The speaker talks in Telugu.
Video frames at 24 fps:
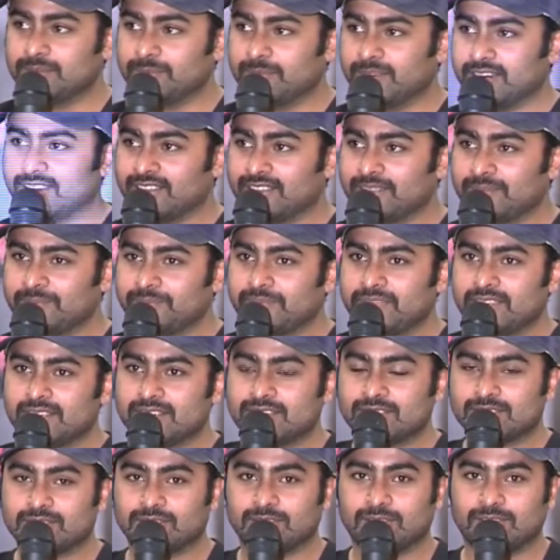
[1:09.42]
సినిమానే
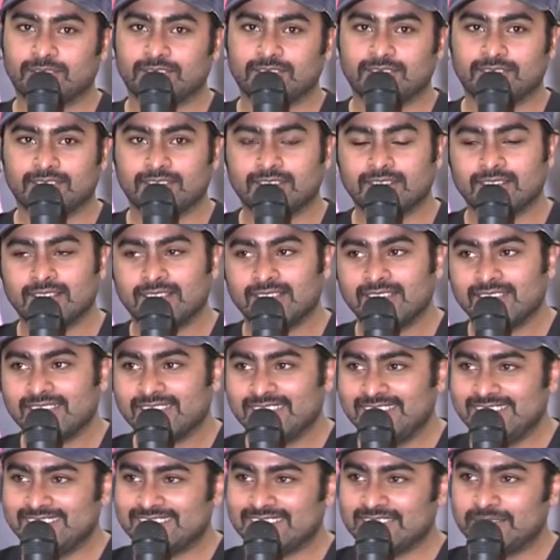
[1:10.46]
సో
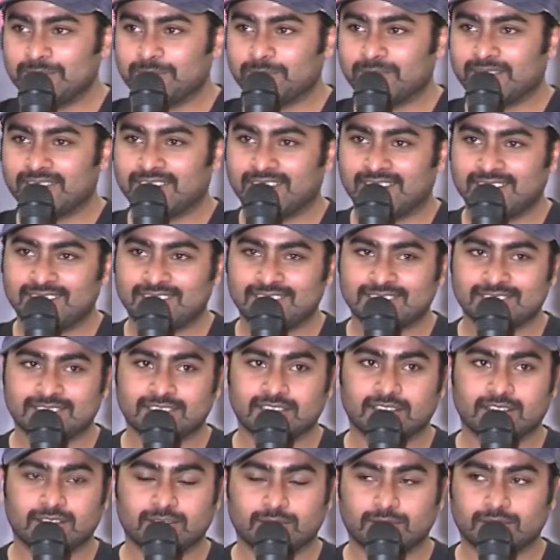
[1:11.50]
ఈ సినిమాని
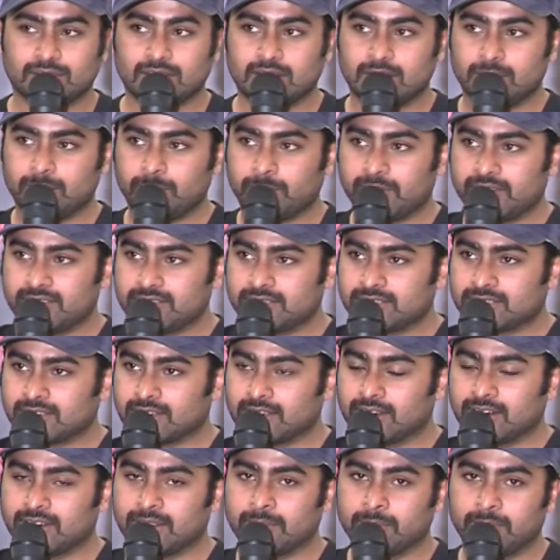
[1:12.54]
ఆదరిస్తున్నందుకు తెలుగు
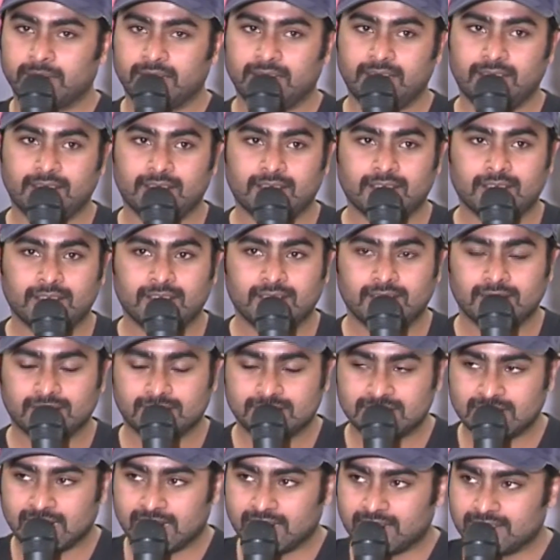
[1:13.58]
ప్రేక్షకులకి మళ్ళీ
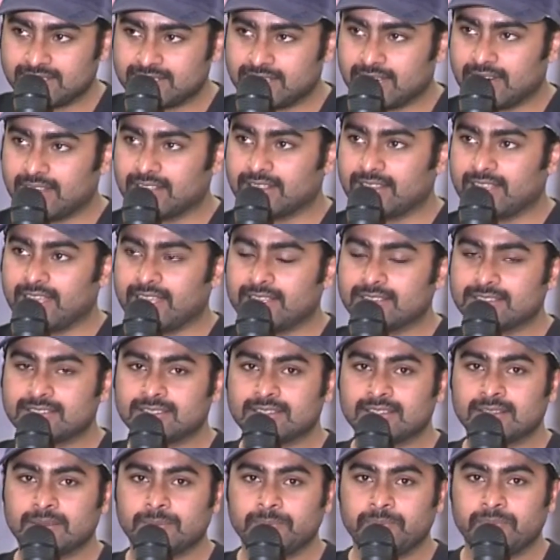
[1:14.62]
చాలా చాలా థ్యాంక్స్
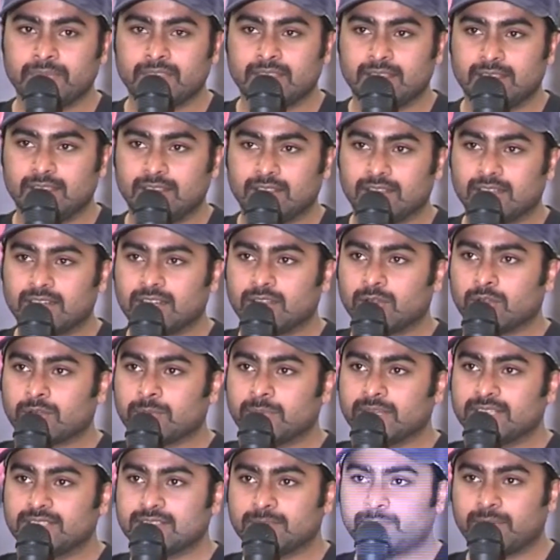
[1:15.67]
ఎందుకంటే ఒక
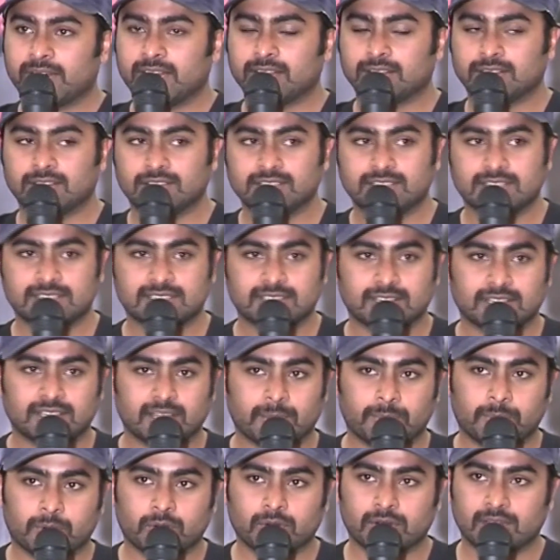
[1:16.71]
మంచి ప్రయత్నం చేస్తే
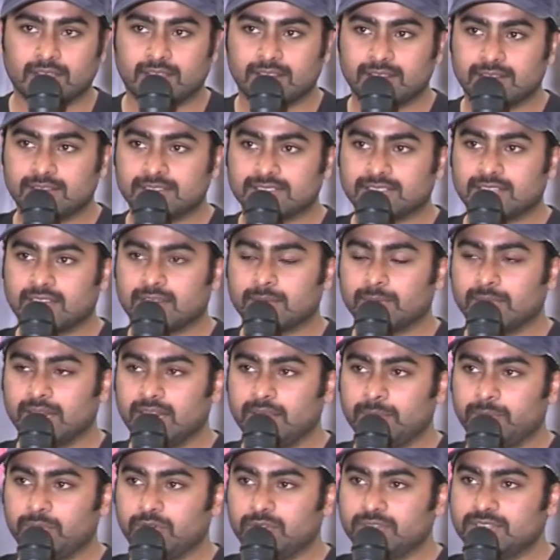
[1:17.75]
తప్పకుండా ఆదరిస్తారని
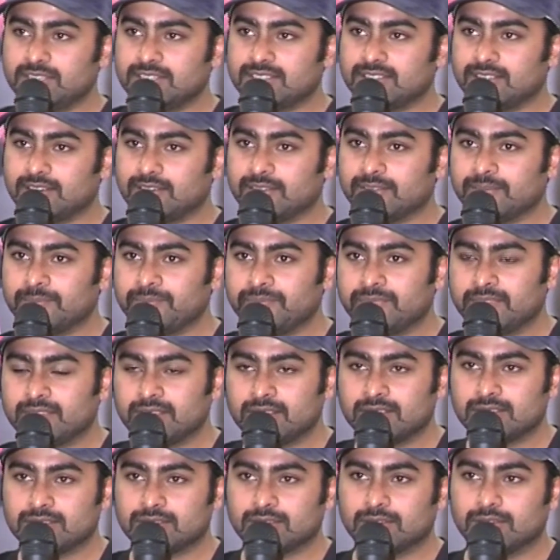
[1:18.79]
మళ్ళీ ప్రూవ్ చేశారు
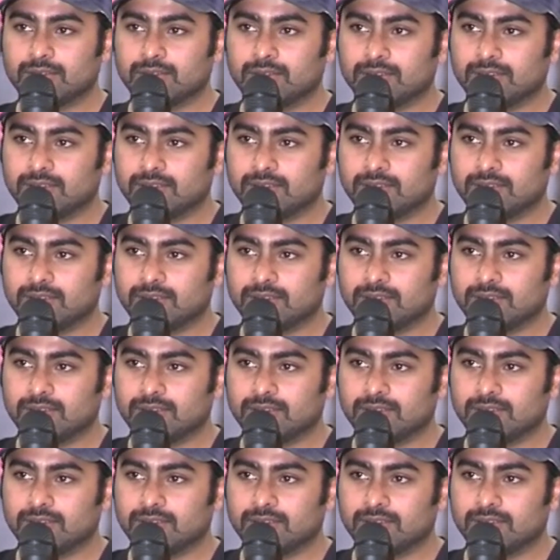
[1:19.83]
సో